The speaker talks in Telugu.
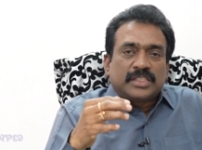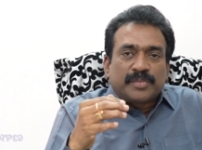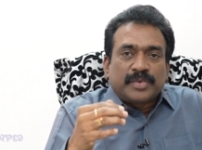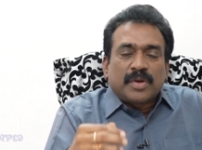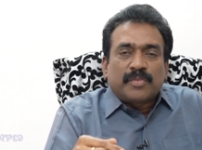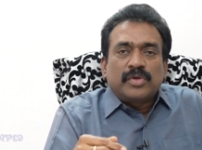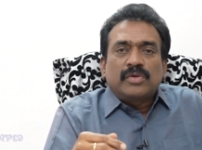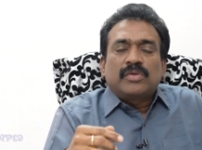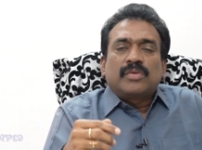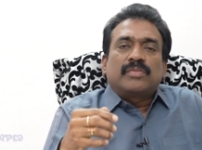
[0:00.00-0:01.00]
చెప్పినప్పుడు
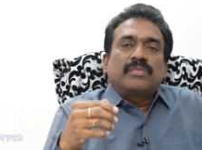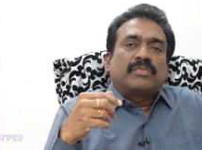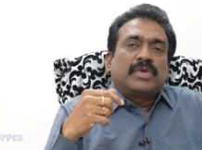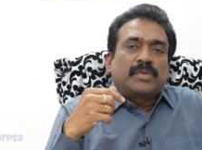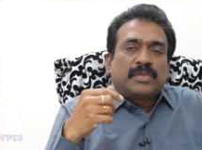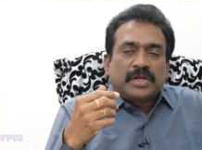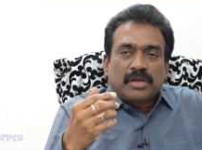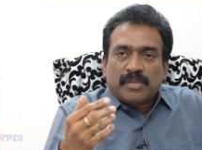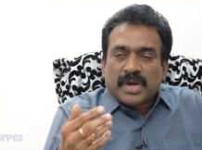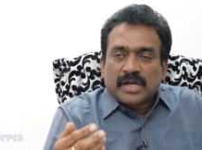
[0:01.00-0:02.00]
మీరు మీ
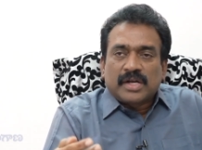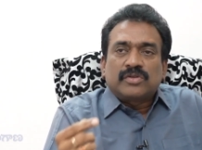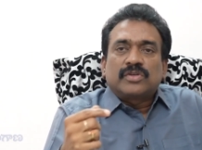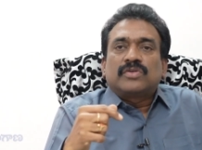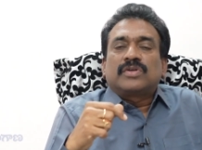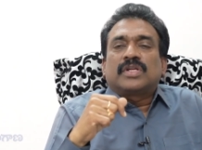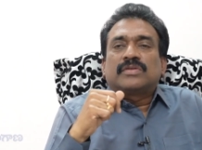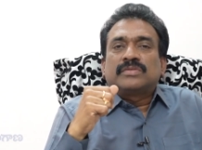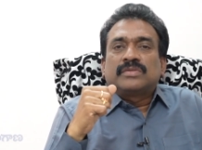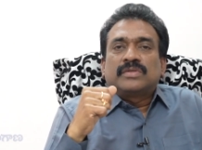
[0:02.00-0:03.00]
ఇంట్లో మాట్లాడుకుంటూ ఉంటారు